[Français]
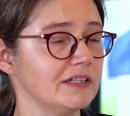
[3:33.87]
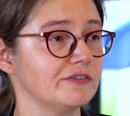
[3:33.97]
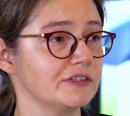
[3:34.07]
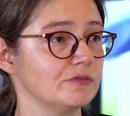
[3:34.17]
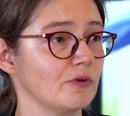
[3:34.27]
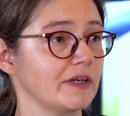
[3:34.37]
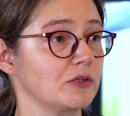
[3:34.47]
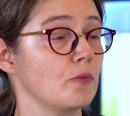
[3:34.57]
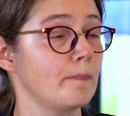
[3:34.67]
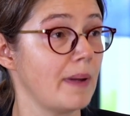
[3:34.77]
effectivement
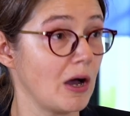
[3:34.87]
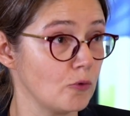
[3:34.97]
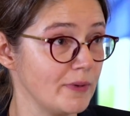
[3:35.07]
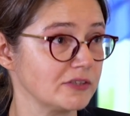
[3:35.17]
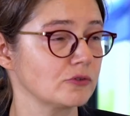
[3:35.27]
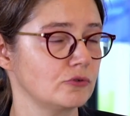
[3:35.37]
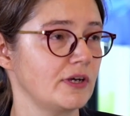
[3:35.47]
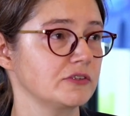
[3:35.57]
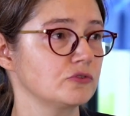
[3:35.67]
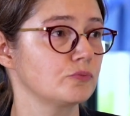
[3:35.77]
avec le baromètre de
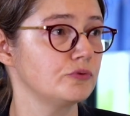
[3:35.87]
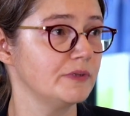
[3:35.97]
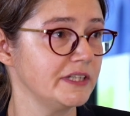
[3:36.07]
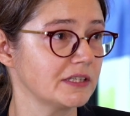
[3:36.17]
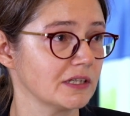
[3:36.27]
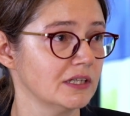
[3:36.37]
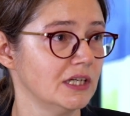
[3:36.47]
l'action publique